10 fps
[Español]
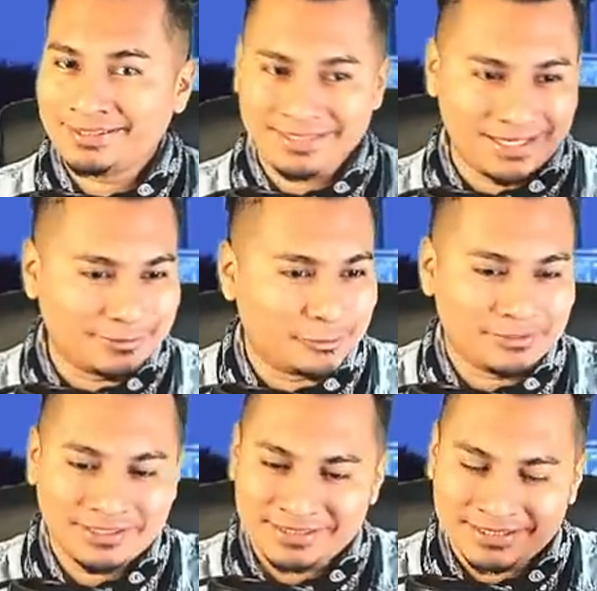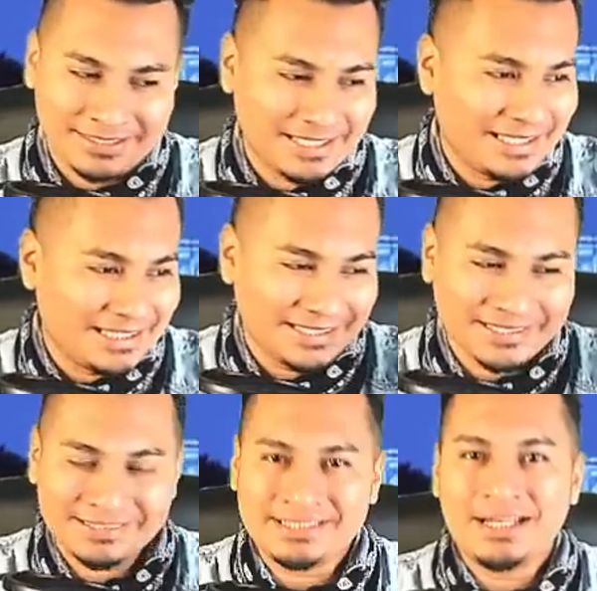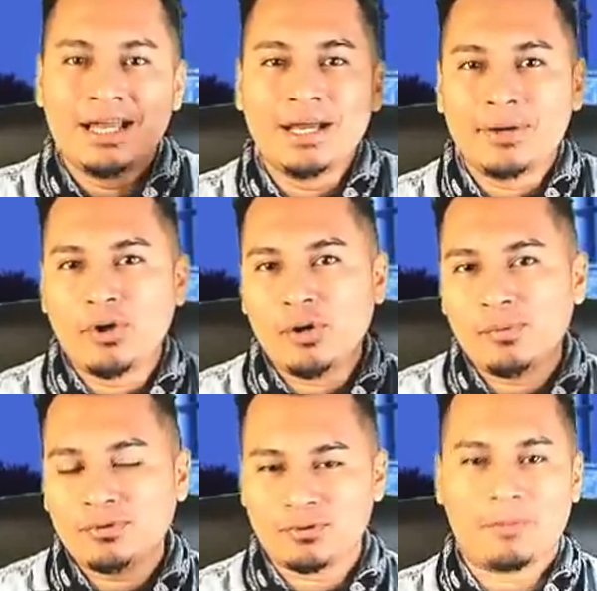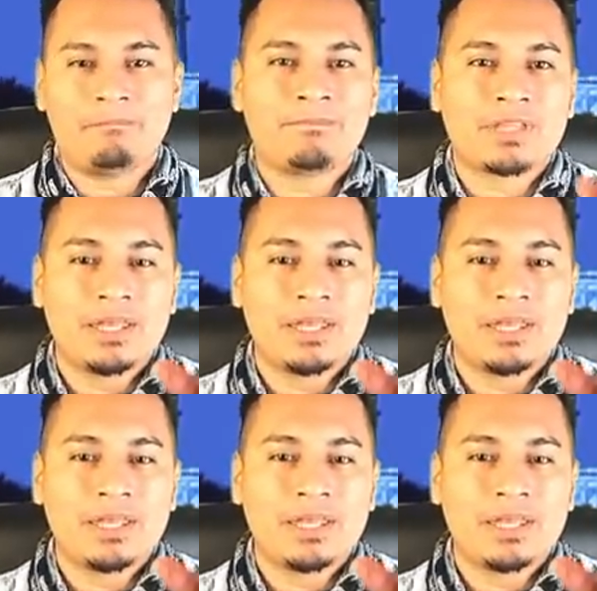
y las cosas se tienen que decir como son.